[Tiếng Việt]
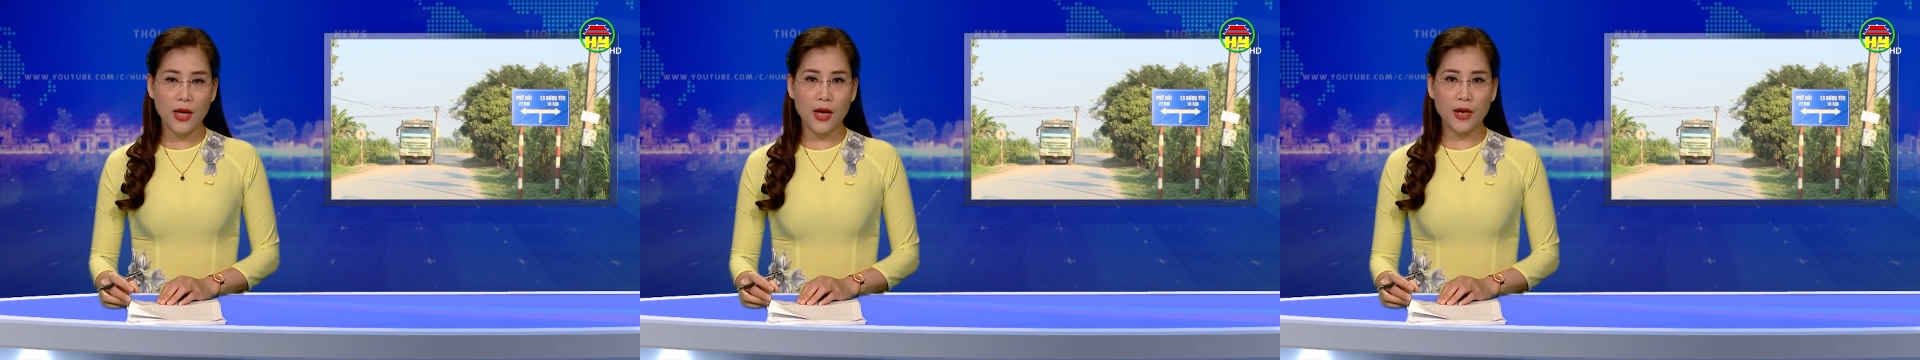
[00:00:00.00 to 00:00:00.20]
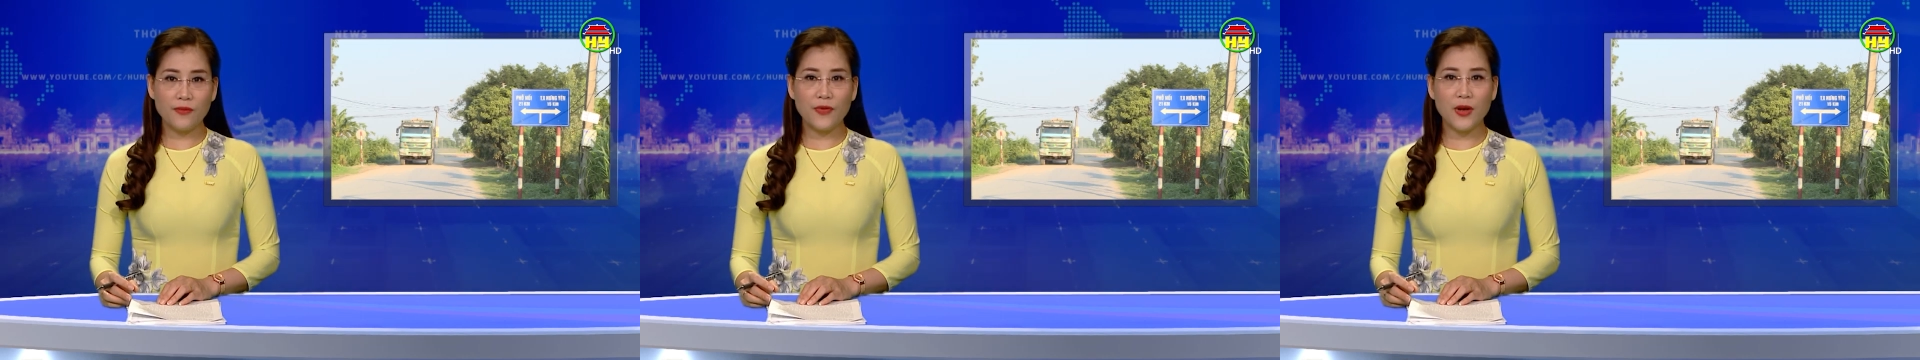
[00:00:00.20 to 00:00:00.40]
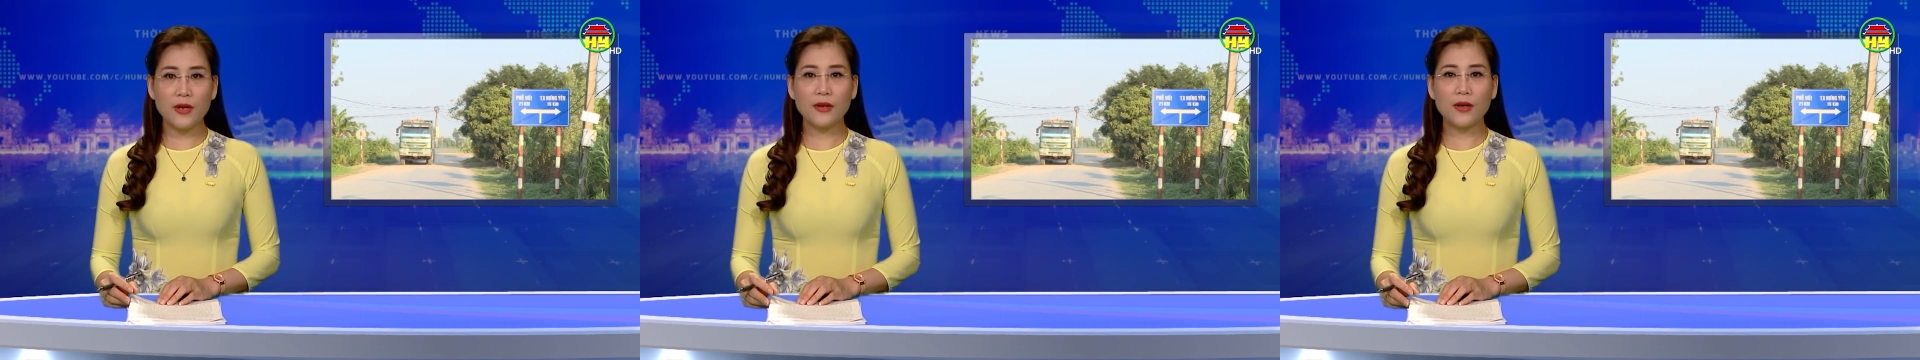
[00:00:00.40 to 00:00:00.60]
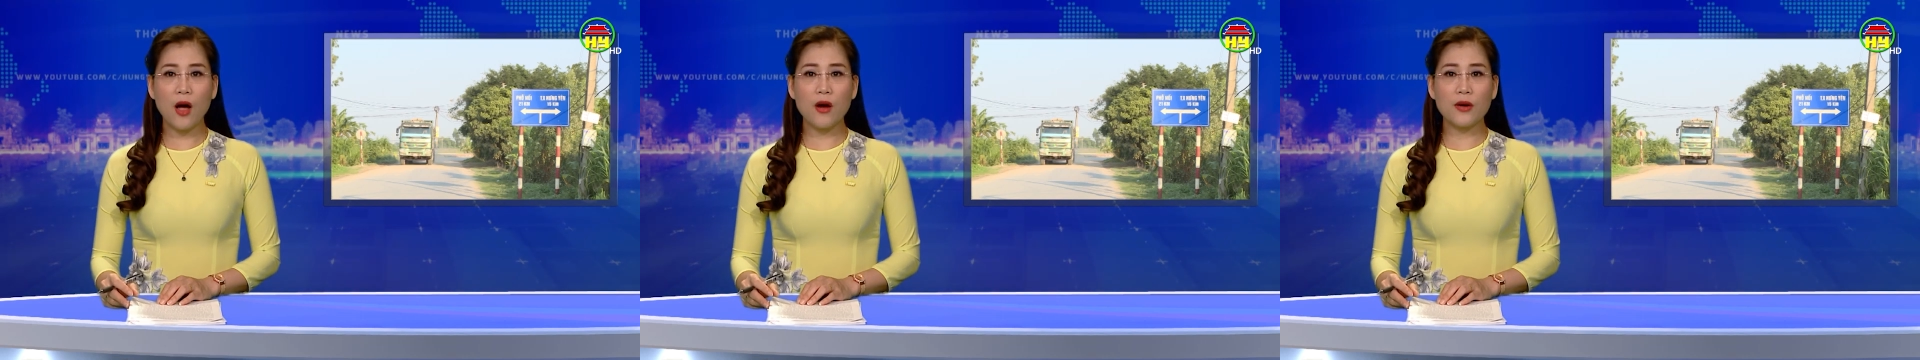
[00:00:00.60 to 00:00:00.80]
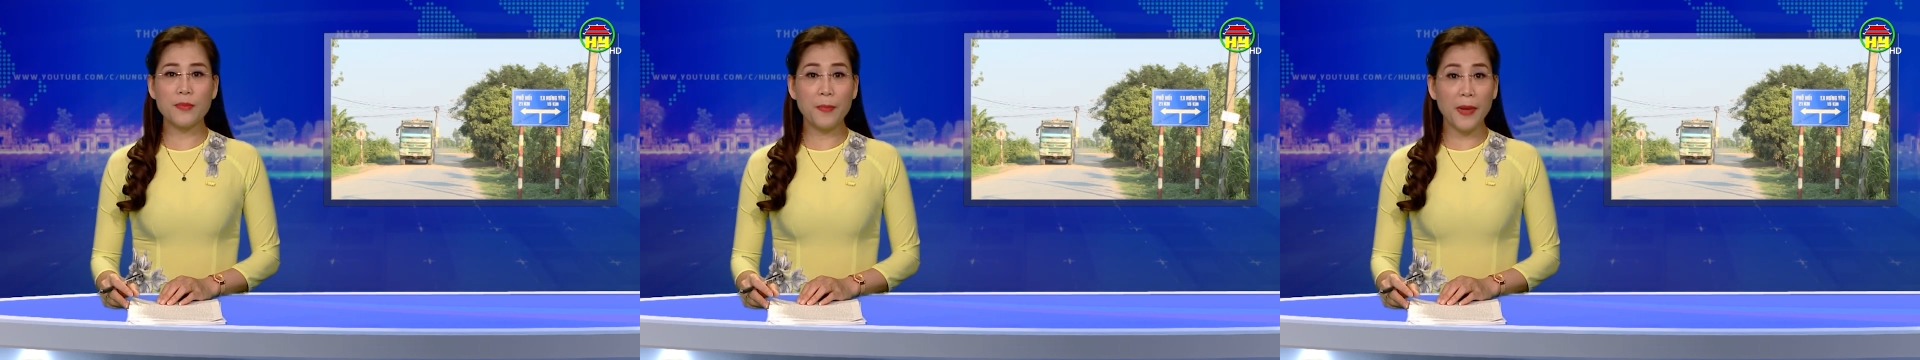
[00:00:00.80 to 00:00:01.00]
hiện vẫn
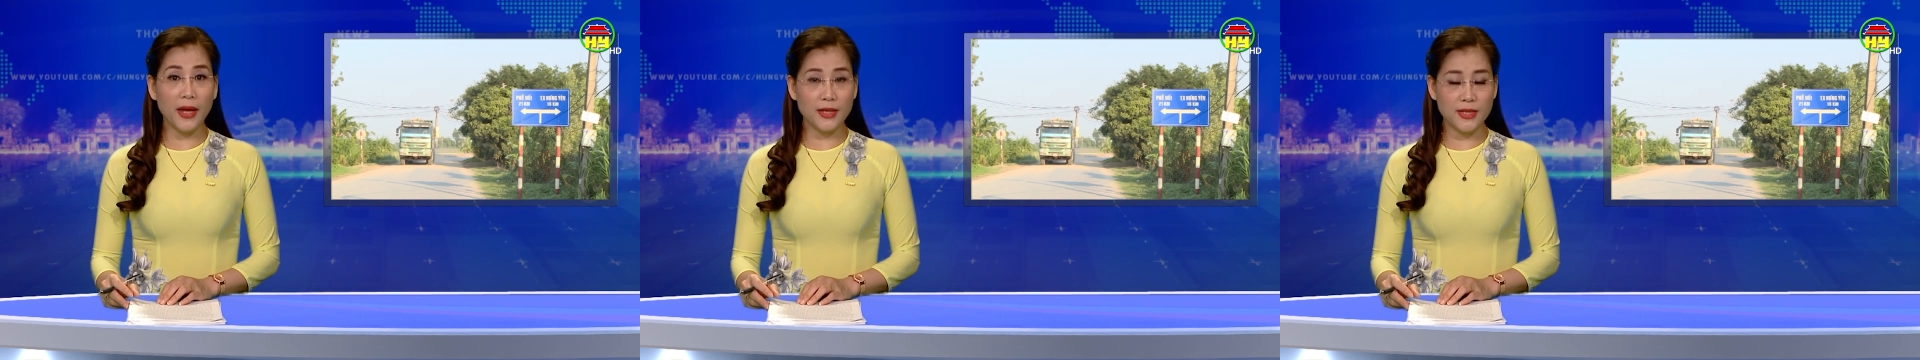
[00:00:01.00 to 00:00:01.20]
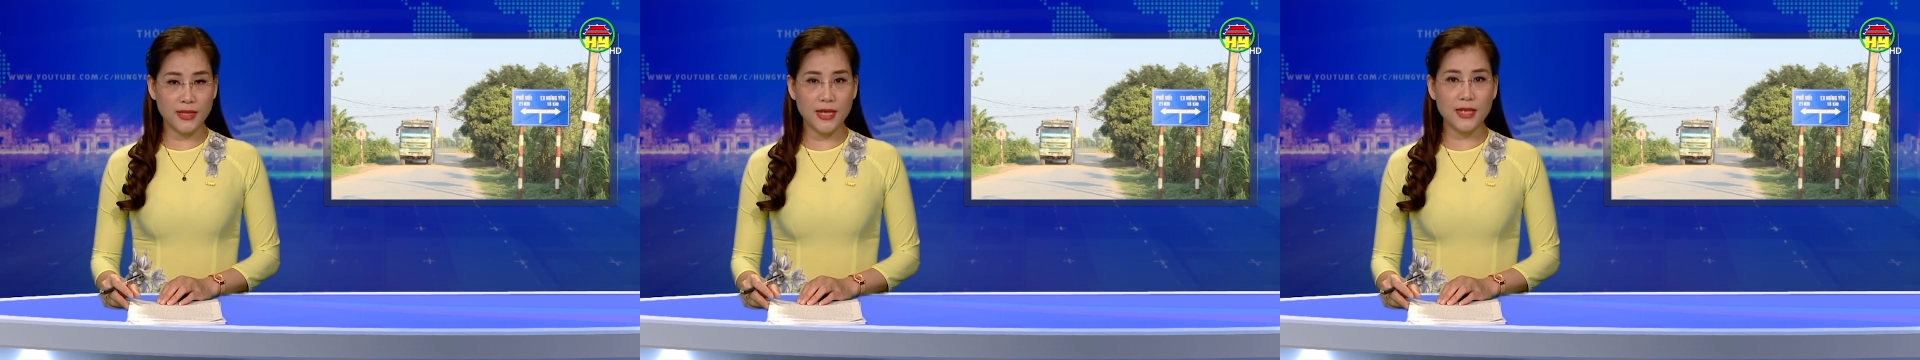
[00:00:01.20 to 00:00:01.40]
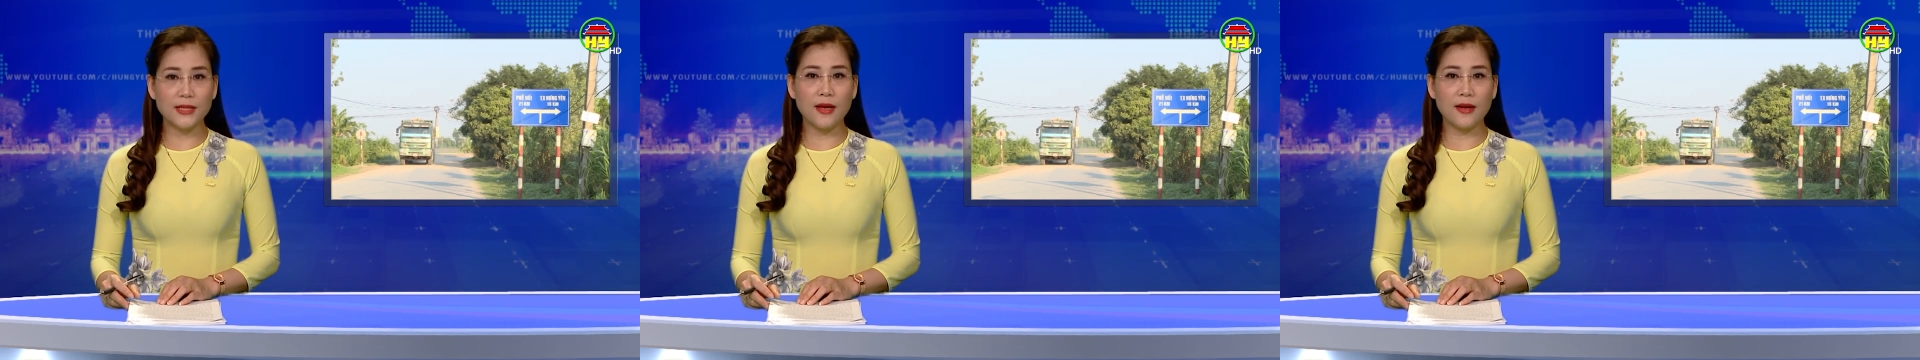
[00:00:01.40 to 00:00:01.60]
còn biển chỉ